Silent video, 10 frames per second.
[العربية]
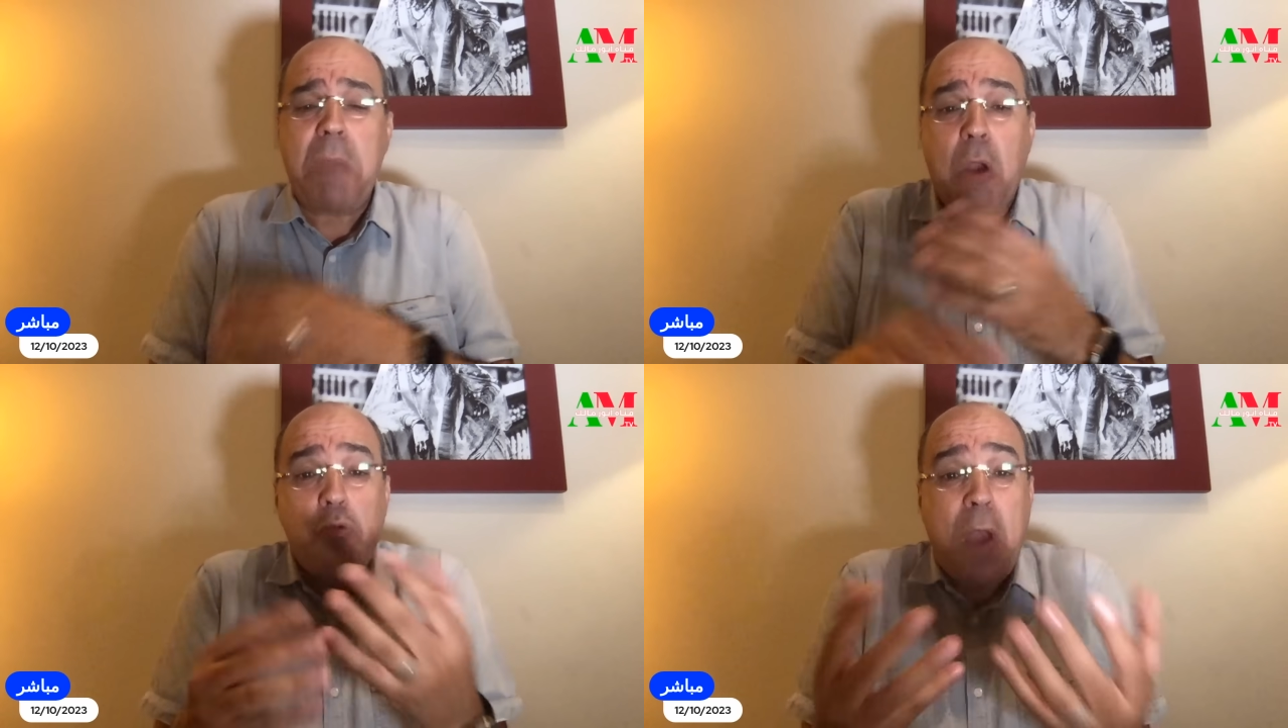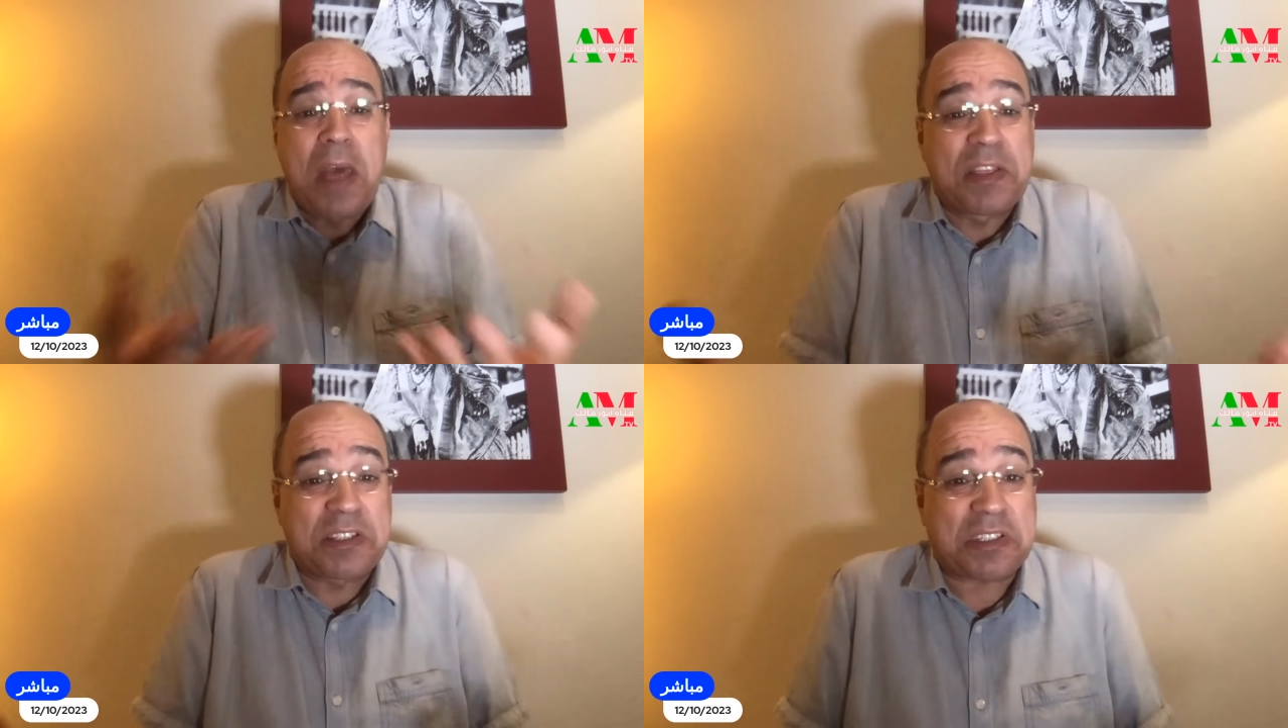هو
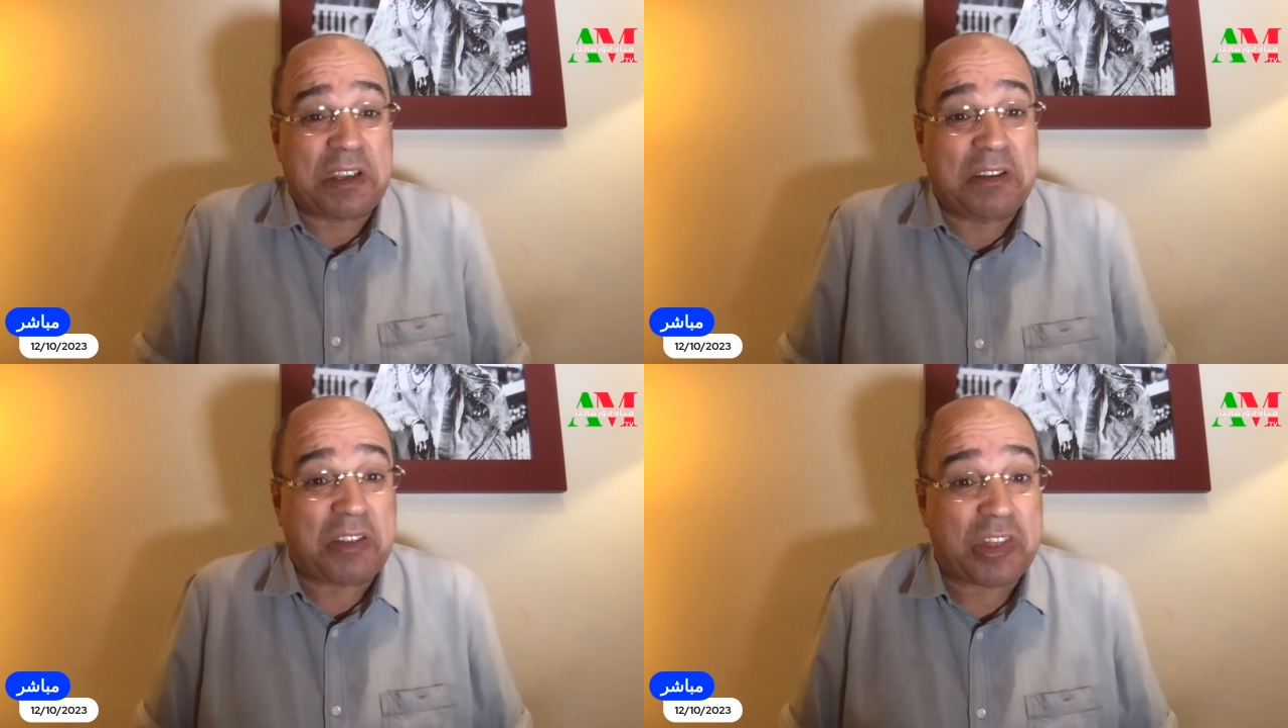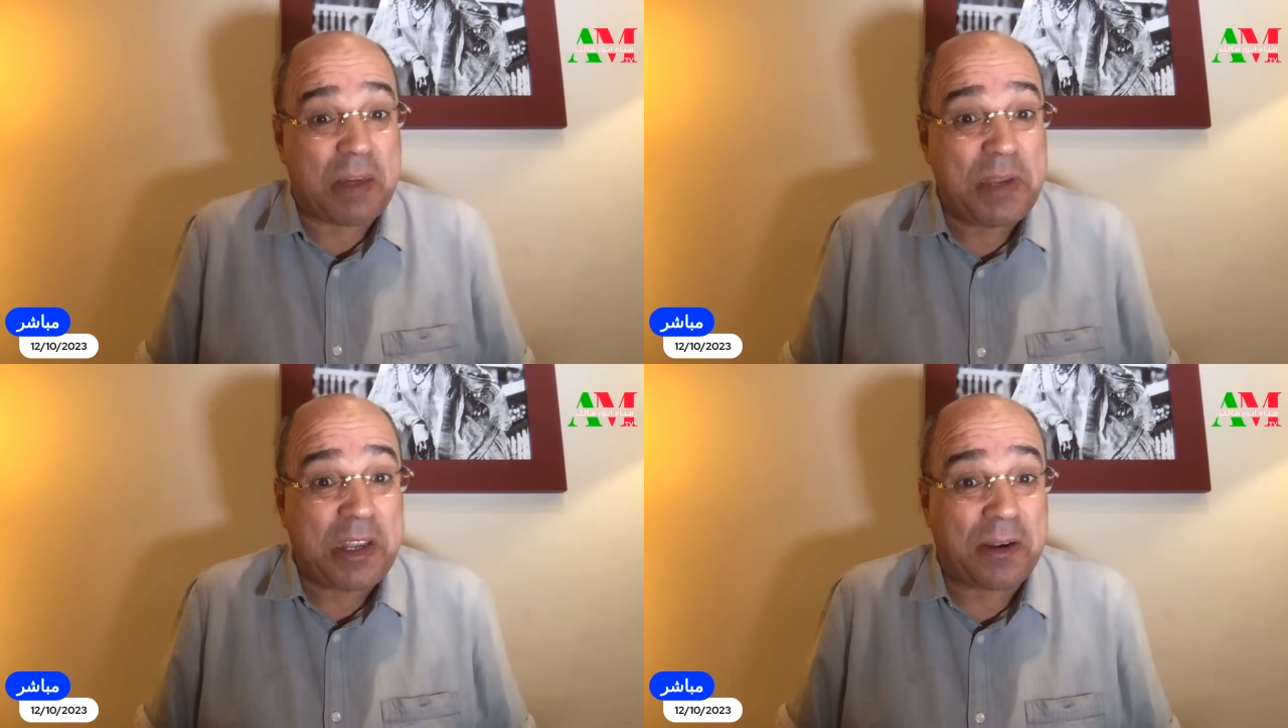هذا الصيد
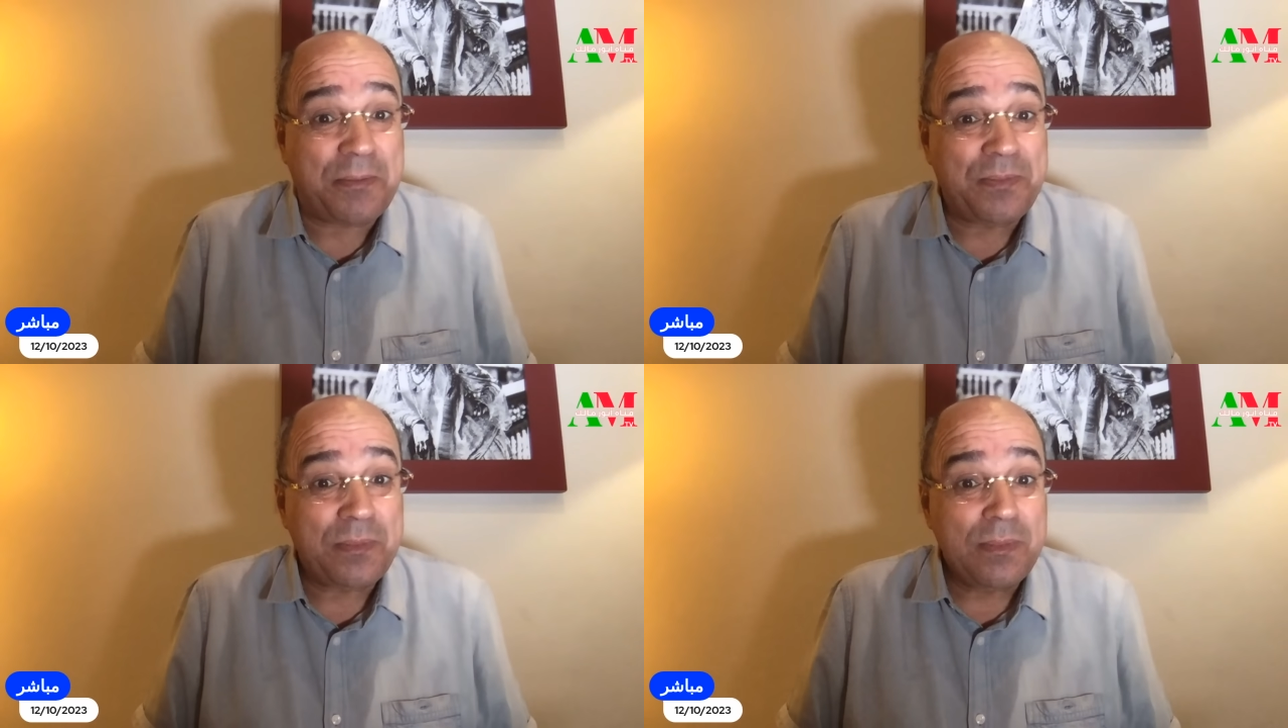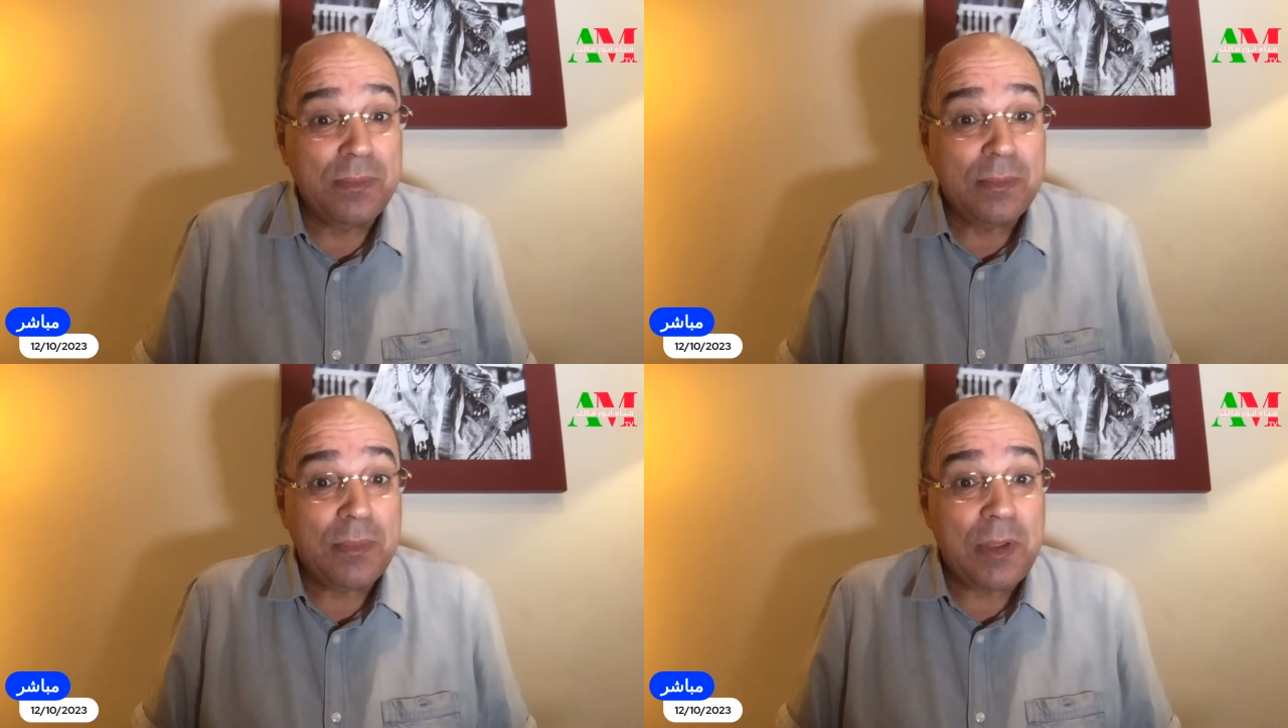الثمين
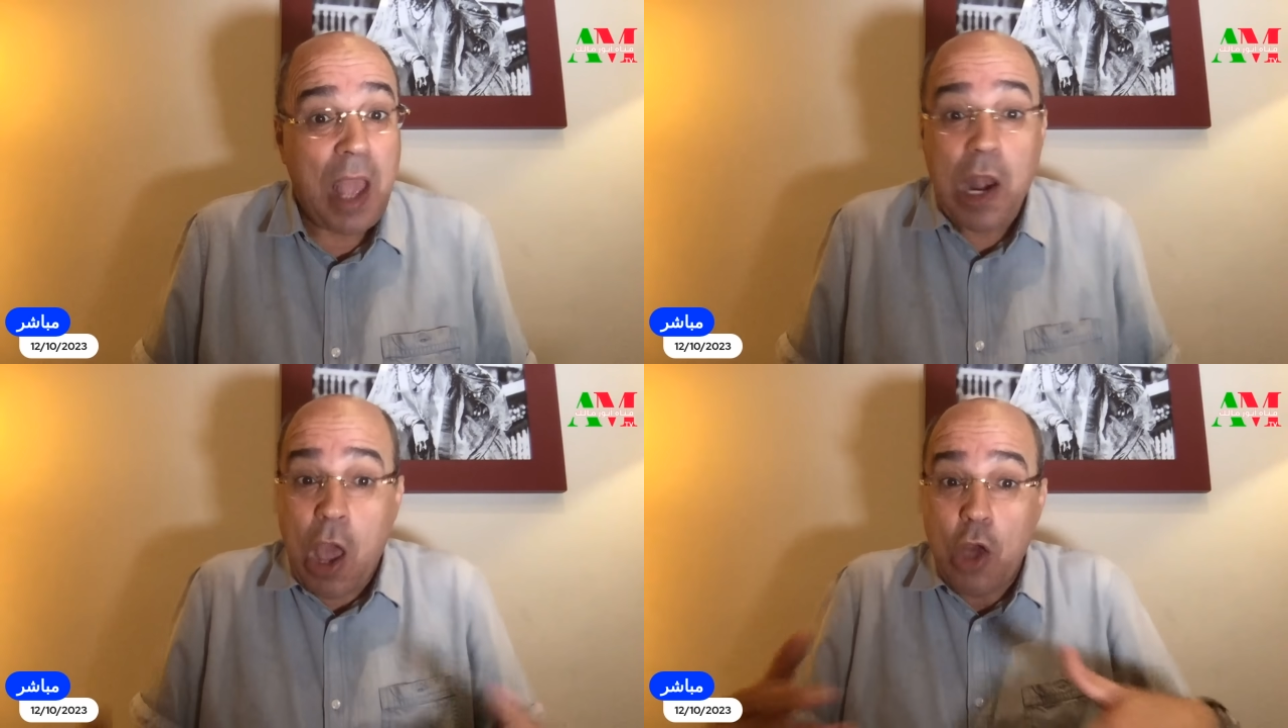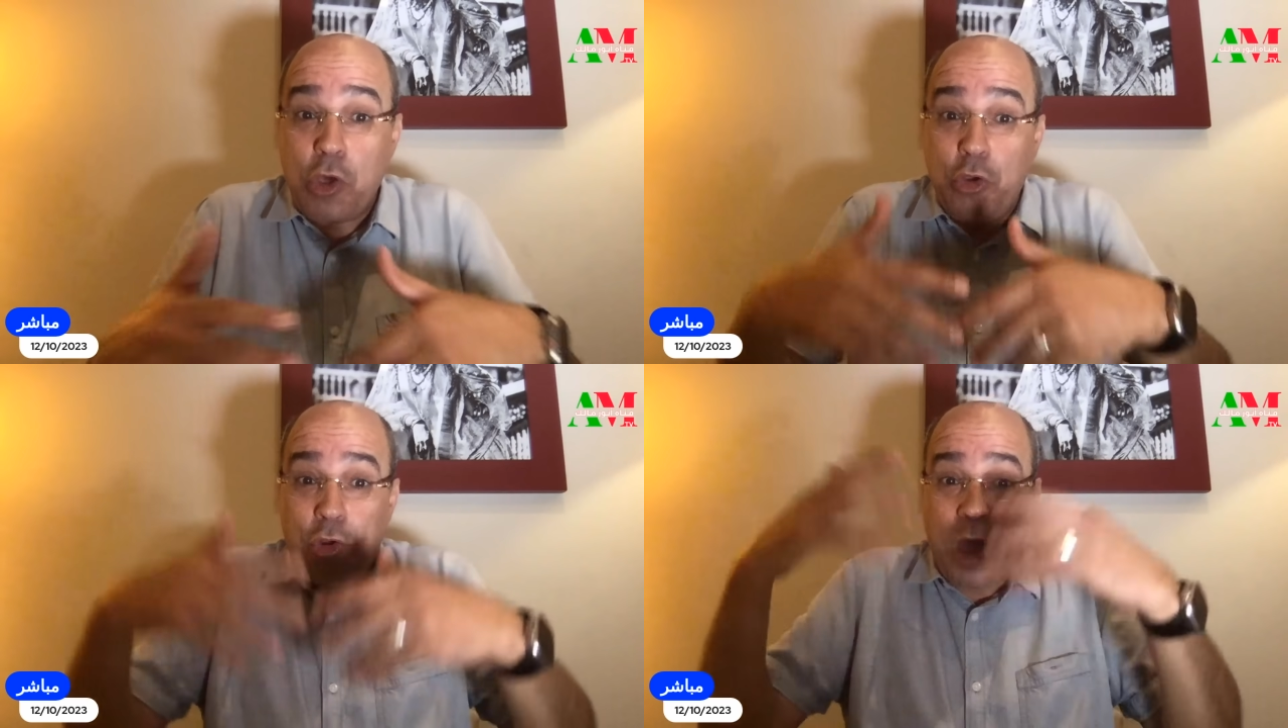هل
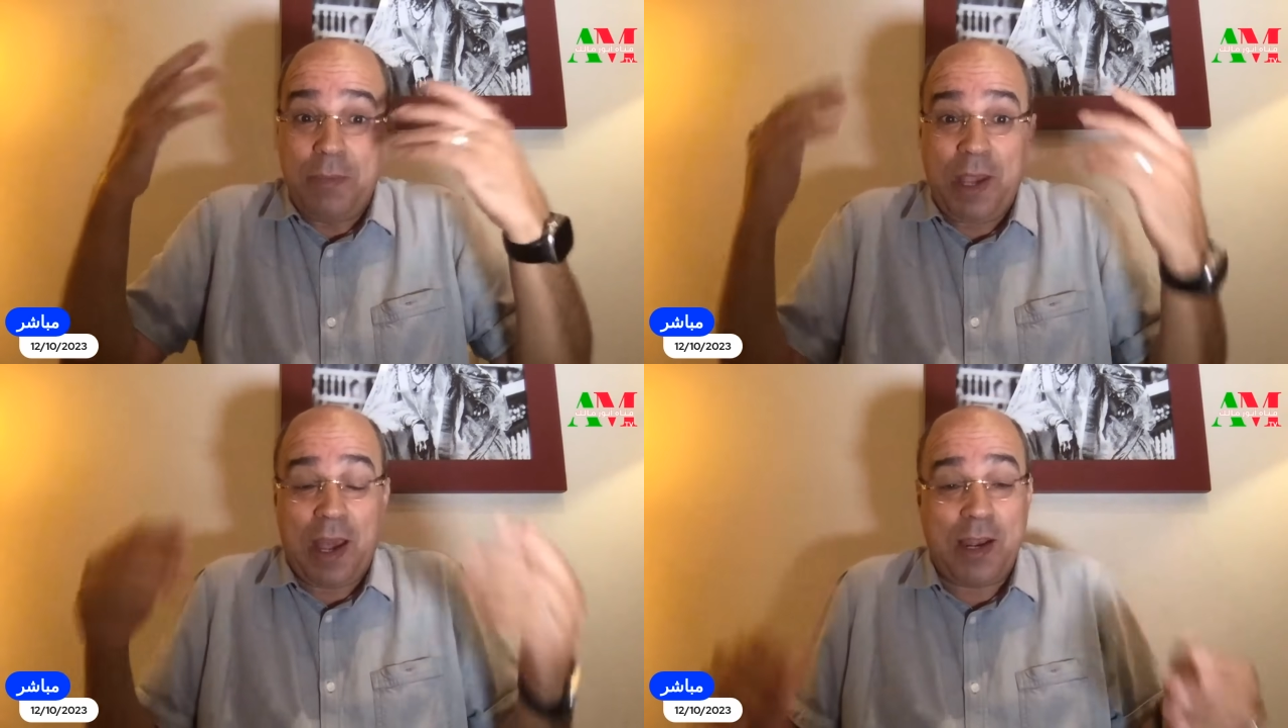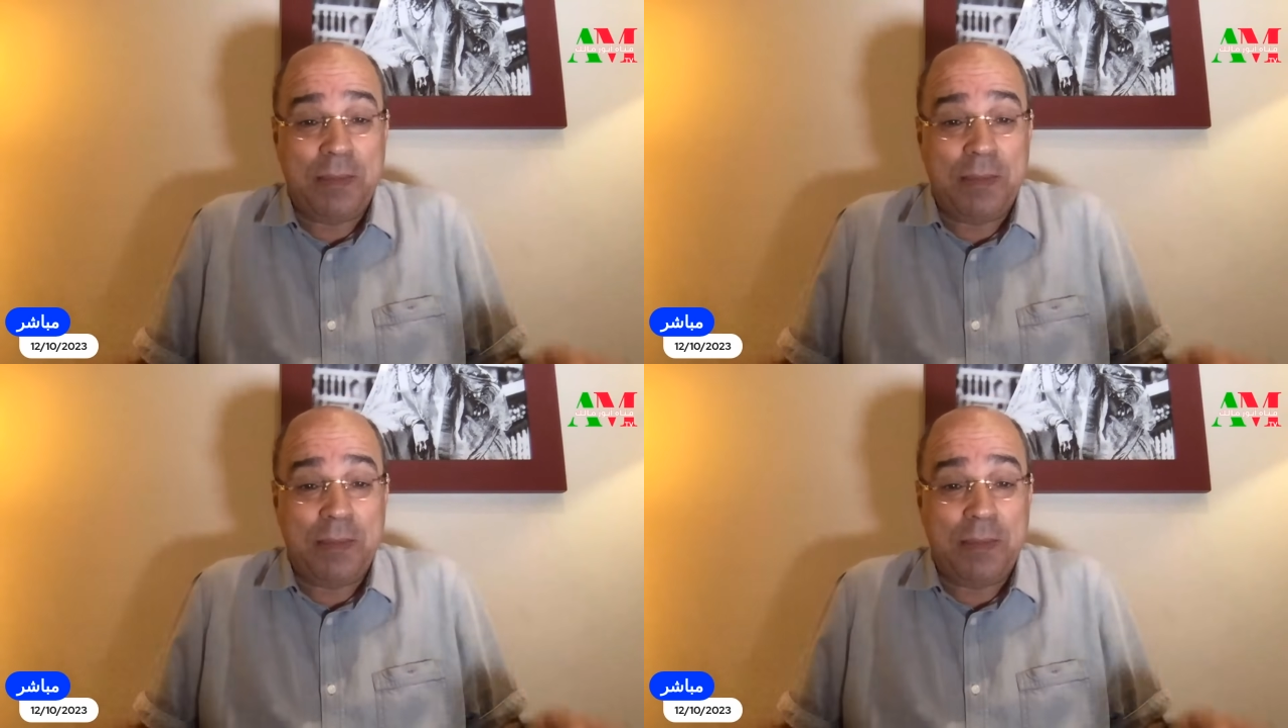هذا ارهابي عالمي؟